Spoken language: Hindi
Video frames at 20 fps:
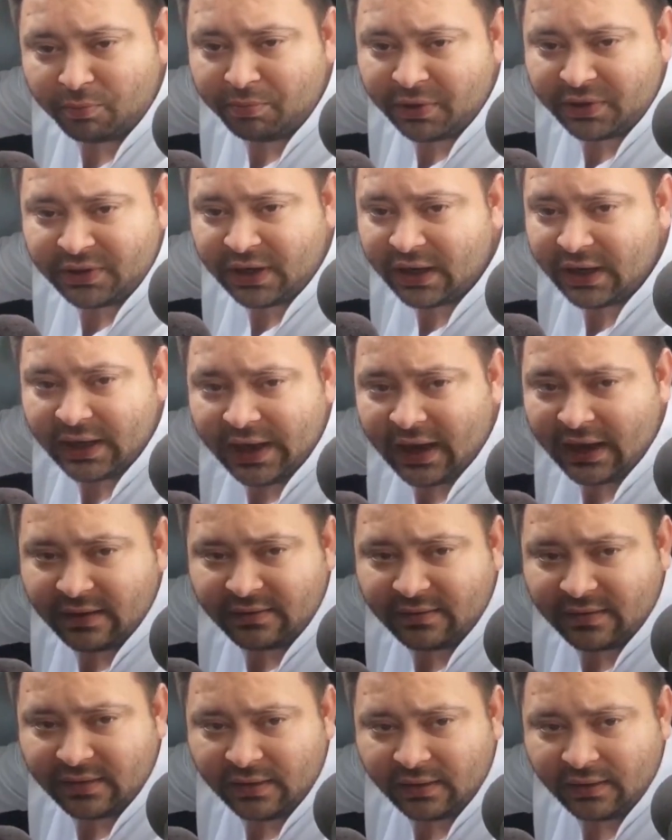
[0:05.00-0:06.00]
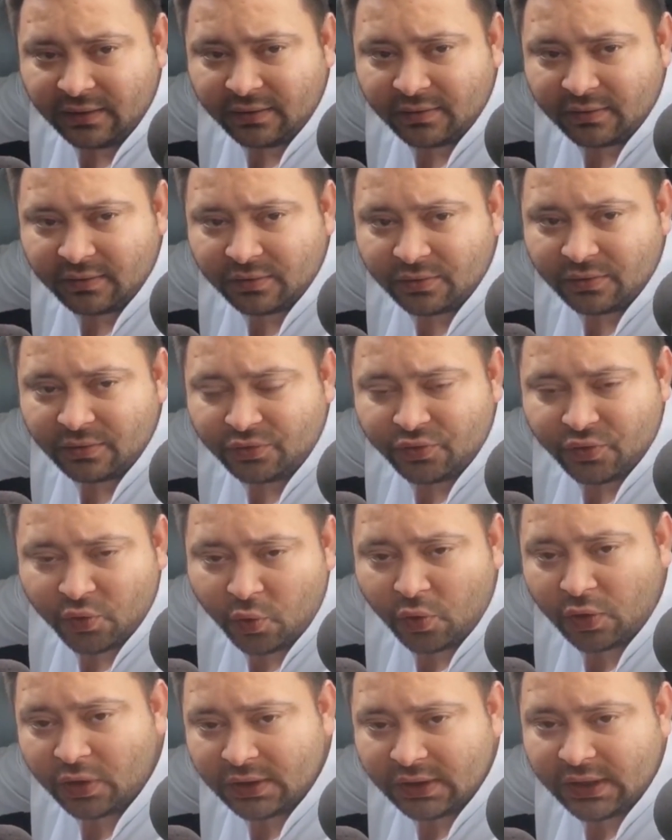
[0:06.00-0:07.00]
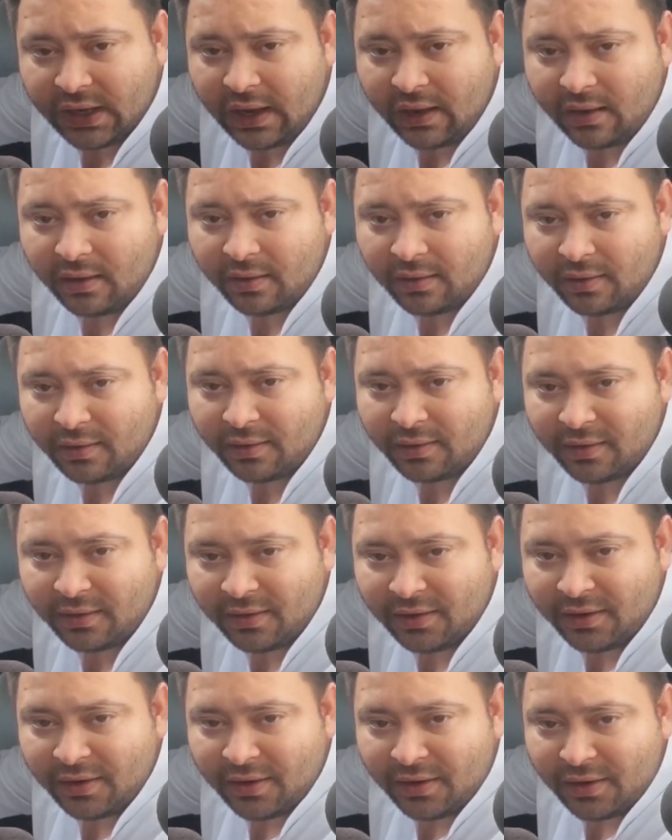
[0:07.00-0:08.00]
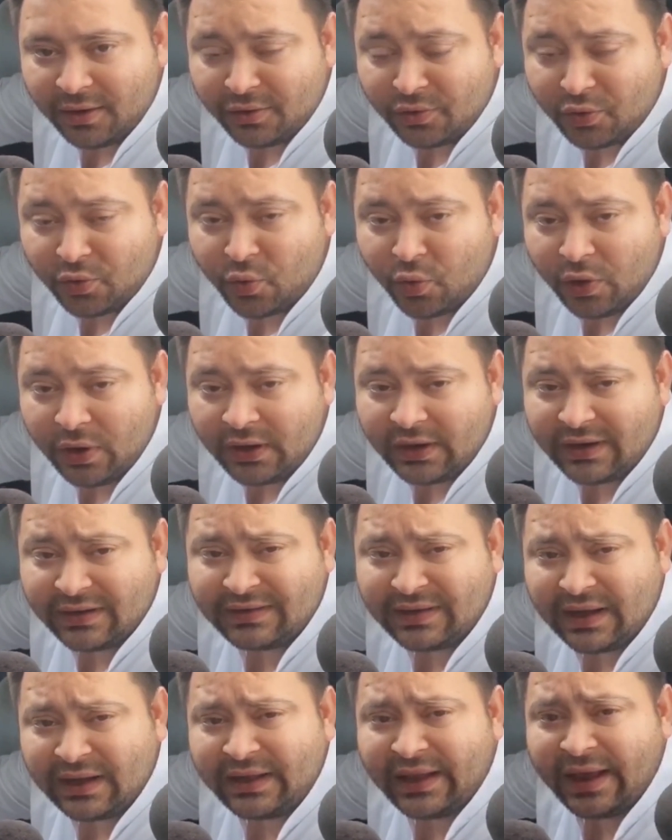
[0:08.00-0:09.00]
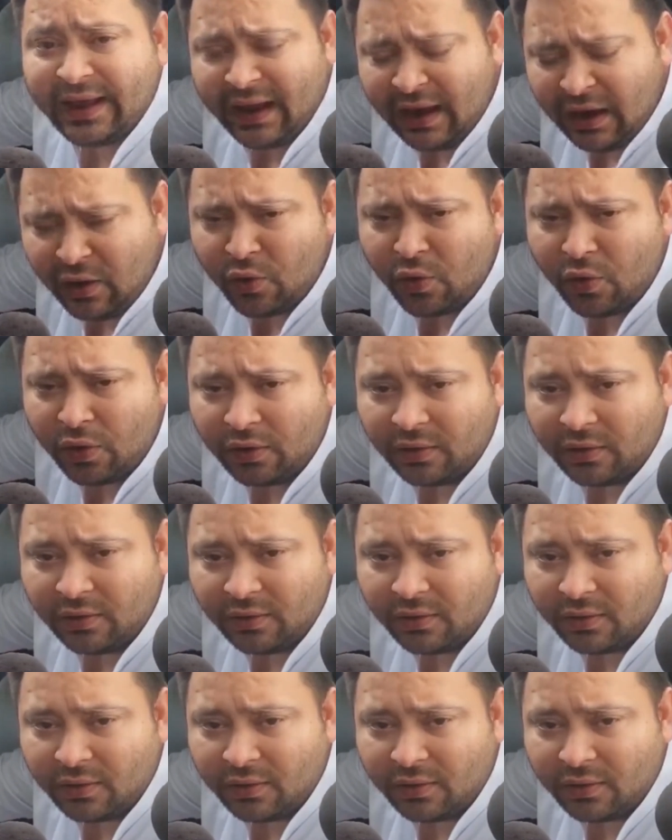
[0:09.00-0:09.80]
बिछड़ गया इनसे छोड़ दिया तो कोई इनके साथ है कौन